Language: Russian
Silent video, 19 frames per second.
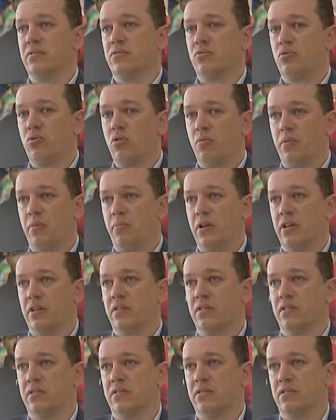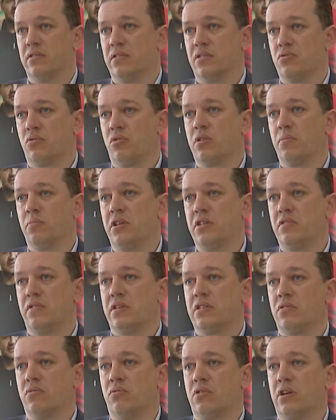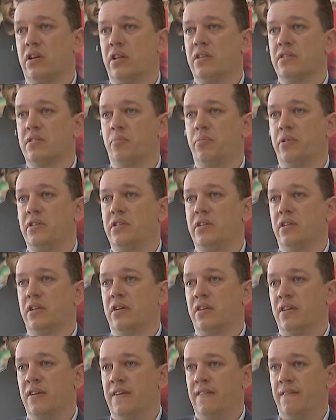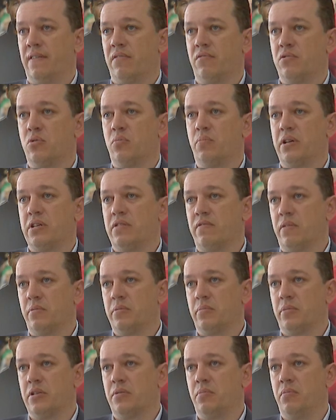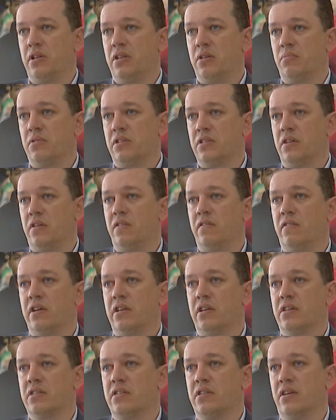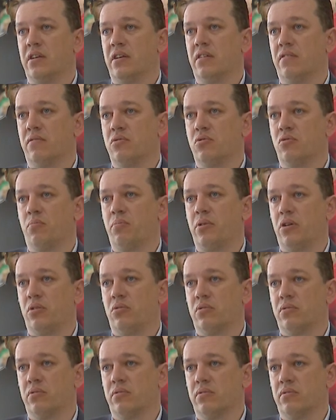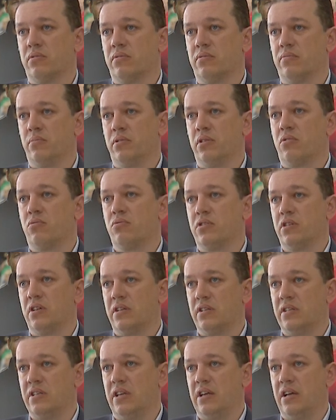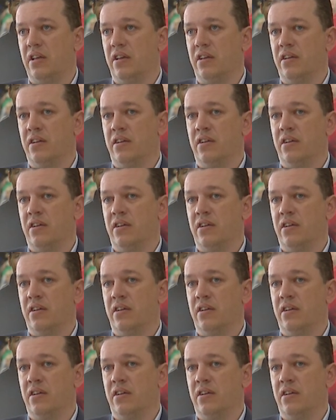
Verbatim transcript: другой момент. Насколько мне известно, Украина запретила выступать своим спортсменам на соревнованиях, где выступают белорусы и россияне.